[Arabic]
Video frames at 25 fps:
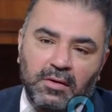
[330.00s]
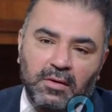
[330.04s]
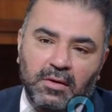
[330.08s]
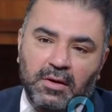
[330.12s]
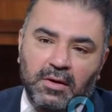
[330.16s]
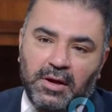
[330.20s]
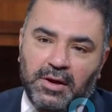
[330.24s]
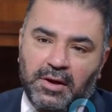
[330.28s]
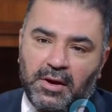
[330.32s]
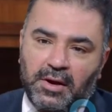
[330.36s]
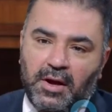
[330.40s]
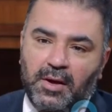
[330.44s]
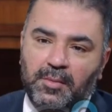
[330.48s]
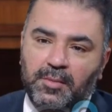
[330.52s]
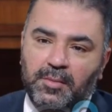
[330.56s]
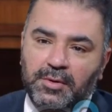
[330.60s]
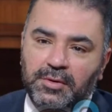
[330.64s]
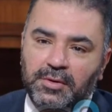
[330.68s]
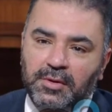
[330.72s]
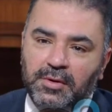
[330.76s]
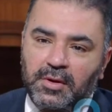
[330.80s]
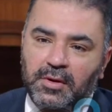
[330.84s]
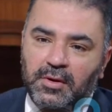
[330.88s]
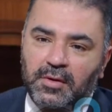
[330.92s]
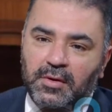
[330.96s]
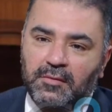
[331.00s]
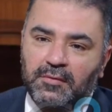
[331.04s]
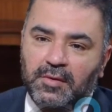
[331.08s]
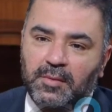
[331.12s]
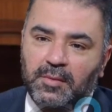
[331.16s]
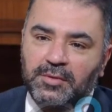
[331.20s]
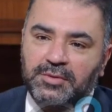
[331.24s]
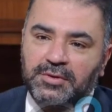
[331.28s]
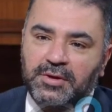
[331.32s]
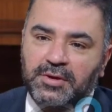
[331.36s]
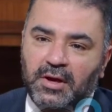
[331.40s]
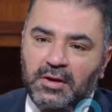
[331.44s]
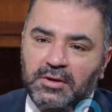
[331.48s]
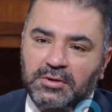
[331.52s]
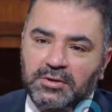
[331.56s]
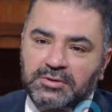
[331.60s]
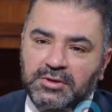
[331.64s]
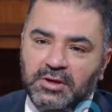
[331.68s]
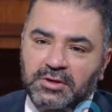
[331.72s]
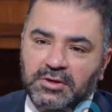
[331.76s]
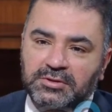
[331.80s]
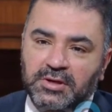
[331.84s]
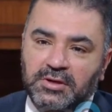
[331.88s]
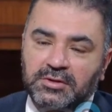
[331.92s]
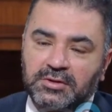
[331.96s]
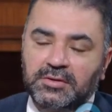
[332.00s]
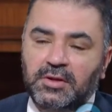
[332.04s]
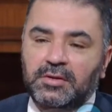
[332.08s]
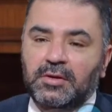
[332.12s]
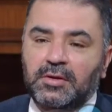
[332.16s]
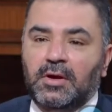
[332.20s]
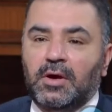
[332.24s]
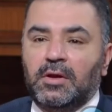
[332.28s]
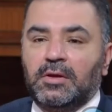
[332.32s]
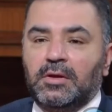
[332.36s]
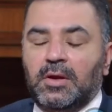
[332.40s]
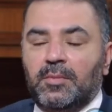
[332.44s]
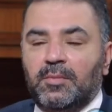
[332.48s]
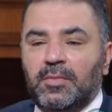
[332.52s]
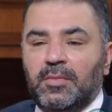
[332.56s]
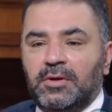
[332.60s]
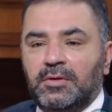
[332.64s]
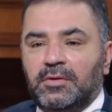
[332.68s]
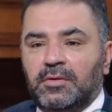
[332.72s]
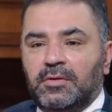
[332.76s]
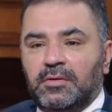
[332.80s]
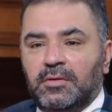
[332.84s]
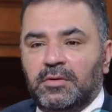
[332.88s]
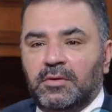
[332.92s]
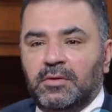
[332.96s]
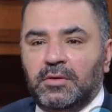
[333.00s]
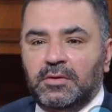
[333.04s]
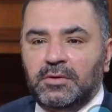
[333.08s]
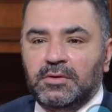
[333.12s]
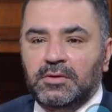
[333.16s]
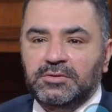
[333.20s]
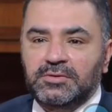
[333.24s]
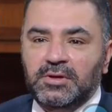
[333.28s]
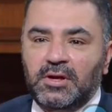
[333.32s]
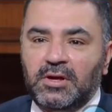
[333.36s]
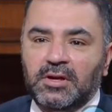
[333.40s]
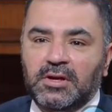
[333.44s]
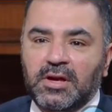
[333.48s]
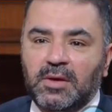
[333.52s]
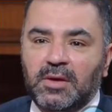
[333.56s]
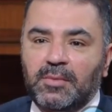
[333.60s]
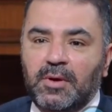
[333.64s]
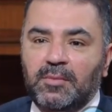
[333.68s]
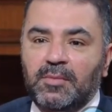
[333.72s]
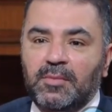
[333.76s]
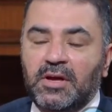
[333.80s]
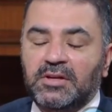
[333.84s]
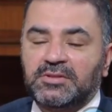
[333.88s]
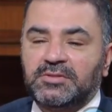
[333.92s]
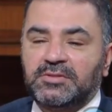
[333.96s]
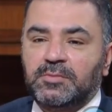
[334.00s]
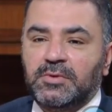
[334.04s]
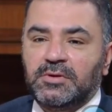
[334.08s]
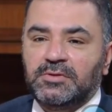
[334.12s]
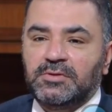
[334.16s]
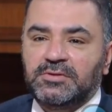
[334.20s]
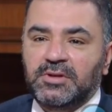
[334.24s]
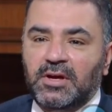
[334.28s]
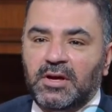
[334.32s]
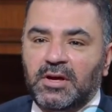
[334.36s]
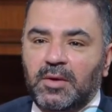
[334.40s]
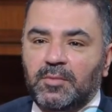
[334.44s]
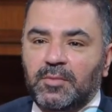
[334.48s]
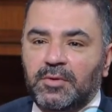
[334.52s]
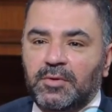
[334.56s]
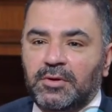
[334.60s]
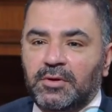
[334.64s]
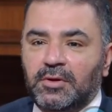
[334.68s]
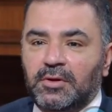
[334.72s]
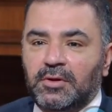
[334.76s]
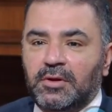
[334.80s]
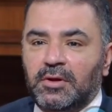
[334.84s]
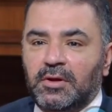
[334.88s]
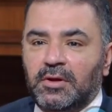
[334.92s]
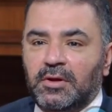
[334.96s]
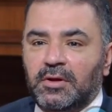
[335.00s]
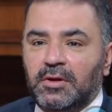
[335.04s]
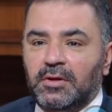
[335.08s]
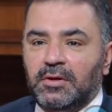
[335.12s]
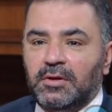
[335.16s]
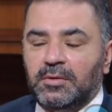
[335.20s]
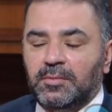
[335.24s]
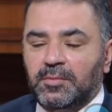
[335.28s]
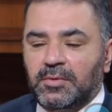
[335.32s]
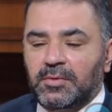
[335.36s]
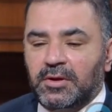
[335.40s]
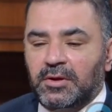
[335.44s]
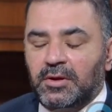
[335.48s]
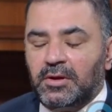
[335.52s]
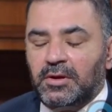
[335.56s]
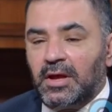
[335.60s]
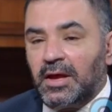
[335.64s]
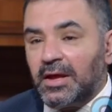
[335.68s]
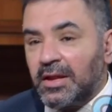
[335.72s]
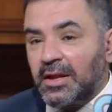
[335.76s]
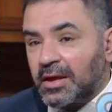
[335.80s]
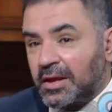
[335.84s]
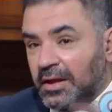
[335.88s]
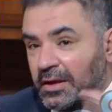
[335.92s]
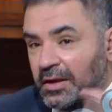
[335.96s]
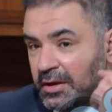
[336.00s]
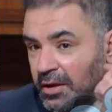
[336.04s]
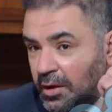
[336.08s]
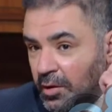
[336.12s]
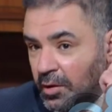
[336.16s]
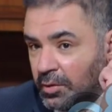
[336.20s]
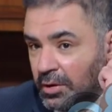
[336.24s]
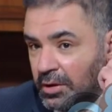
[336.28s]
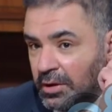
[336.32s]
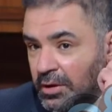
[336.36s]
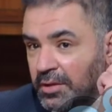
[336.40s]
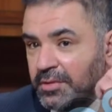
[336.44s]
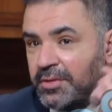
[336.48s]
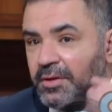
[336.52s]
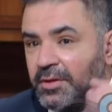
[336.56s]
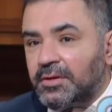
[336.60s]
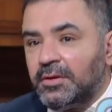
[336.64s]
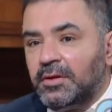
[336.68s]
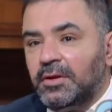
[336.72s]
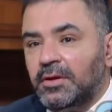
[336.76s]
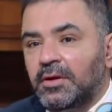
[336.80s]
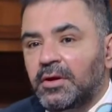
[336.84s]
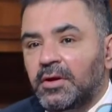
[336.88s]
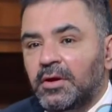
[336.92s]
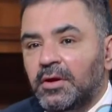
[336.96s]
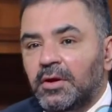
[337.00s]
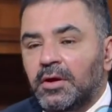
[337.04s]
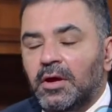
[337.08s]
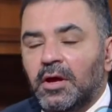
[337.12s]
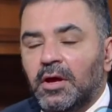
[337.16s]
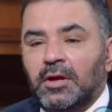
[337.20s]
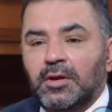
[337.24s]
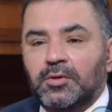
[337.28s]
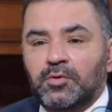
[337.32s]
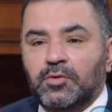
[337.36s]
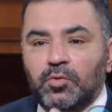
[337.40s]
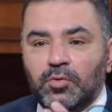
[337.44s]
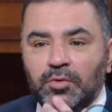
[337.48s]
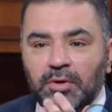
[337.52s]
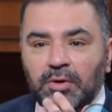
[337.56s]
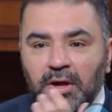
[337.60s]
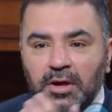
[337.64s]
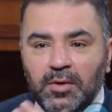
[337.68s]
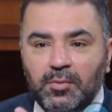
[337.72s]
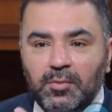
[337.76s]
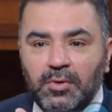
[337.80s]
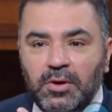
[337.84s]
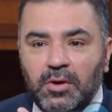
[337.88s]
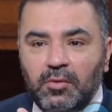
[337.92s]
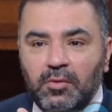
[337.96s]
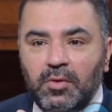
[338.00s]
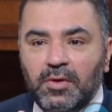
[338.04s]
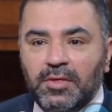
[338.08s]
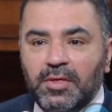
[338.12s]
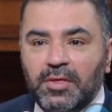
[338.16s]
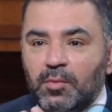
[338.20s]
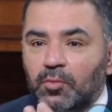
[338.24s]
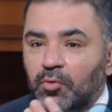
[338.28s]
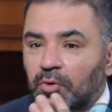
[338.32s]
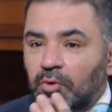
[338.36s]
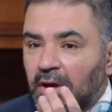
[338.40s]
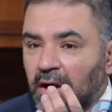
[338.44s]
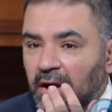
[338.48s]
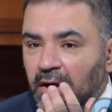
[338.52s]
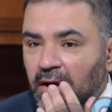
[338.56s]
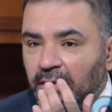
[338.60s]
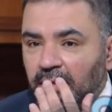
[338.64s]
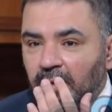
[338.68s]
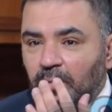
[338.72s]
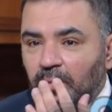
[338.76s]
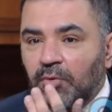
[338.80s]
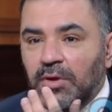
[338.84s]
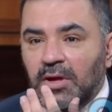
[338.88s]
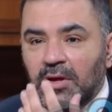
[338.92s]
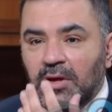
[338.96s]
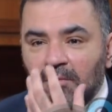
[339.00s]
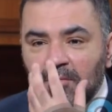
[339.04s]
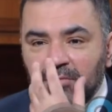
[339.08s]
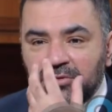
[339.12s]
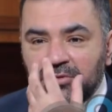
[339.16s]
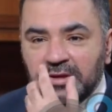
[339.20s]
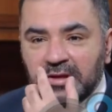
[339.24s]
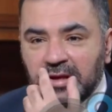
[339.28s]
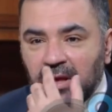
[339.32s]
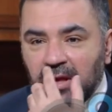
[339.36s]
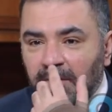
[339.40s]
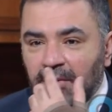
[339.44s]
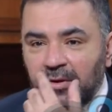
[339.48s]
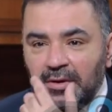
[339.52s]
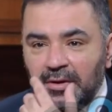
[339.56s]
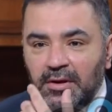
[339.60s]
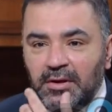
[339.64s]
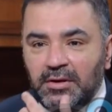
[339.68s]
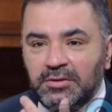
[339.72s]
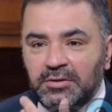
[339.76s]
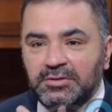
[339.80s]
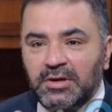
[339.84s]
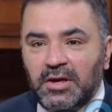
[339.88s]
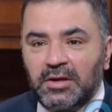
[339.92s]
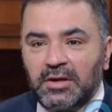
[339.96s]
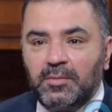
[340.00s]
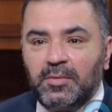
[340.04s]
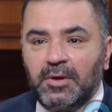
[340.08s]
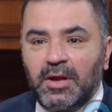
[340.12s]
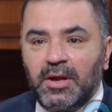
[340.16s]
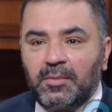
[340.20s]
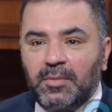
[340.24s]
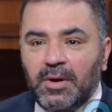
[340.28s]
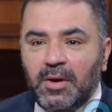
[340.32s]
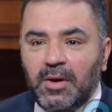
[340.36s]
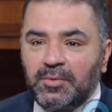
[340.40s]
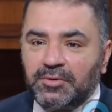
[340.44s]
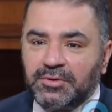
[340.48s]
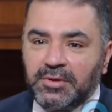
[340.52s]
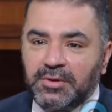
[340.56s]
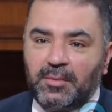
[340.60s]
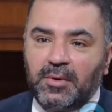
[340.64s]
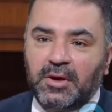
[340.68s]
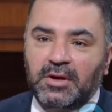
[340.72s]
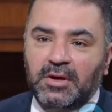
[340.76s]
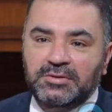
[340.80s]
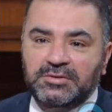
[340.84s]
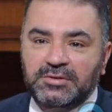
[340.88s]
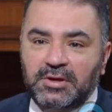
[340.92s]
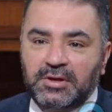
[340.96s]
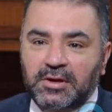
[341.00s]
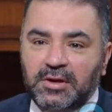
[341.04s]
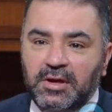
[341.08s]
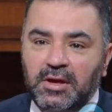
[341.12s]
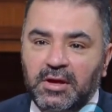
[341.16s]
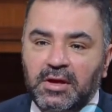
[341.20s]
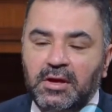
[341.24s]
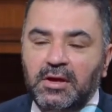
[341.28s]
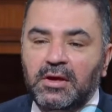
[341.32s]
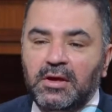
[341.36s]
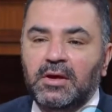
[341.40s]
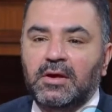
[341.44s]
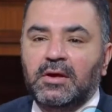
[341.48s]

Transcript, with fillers: غير امن. فبالتالي الشخص ايضا لما ينزع الكمام لازم ينزعه من يمكن الحلقه اللي حول الاذن نعم. اللي تكون غير ملوثه مو ياخذ مو يمسكه من الجانب الامامي الطبقه الزرقاء